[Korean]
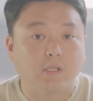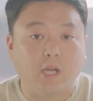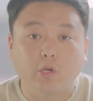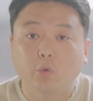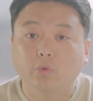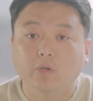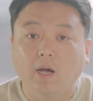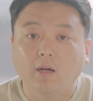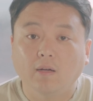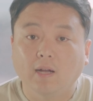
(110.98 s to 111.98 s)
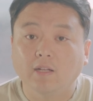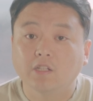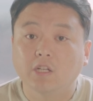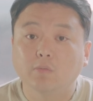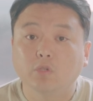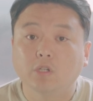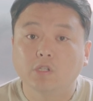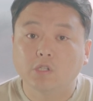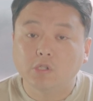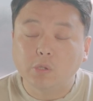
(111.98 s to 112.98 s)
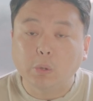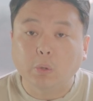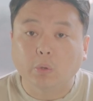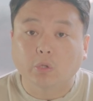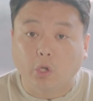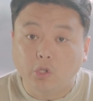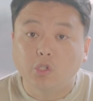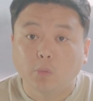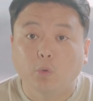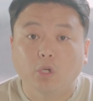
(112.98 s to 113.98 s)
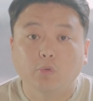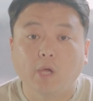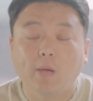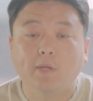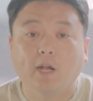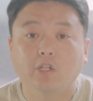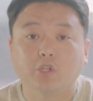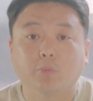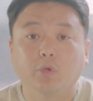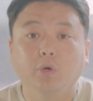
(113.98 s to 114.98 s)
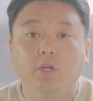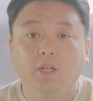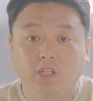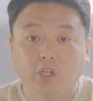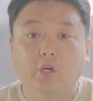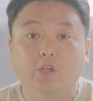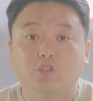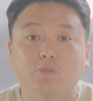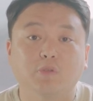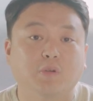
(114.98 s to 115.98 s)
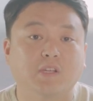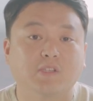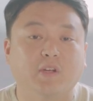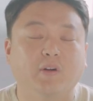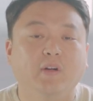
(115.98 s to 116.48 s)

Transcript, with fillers: 자유로운가? 라는 질문을 스스로 던져보기 위함이라는 점도 기억해 주시면 좋겠어요.